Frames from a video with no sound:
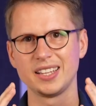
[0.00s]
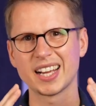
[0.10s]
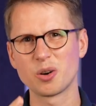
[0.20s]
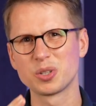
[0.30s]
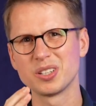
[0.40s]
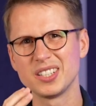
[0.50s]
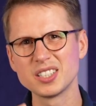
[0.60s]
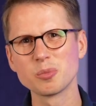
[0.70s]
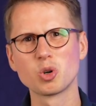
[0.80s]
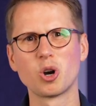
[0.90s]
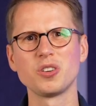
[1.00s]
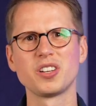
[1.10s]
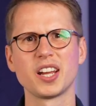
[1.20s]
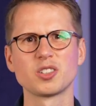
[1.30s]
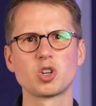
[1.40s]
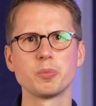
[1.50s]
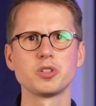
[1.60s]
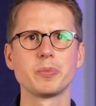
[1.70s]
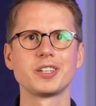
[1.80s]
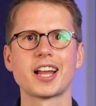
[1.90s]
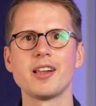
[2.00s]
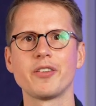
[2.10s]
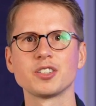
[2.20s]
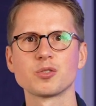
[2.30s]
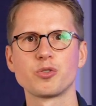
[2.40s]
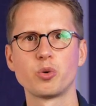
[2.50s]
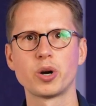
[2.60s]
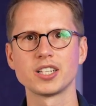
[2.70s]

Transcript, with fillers: Ja, und in diesem Kontext kommt es mir teilweise vor,